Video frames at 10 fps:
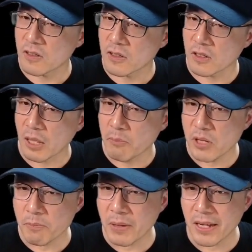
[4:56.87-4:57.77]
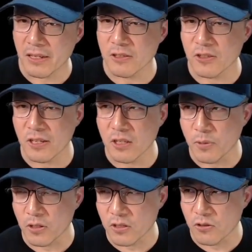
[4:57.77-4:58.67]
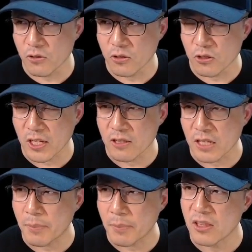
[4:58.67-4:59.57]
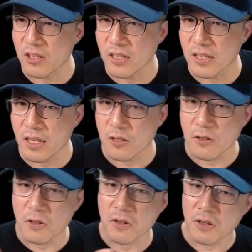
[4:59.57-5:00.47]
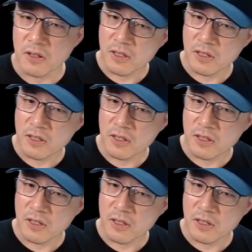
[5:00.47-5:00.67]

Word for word: 앰플리파이드 쉐이더 버전으로 쉐이더를 다 만들어 드릴까요?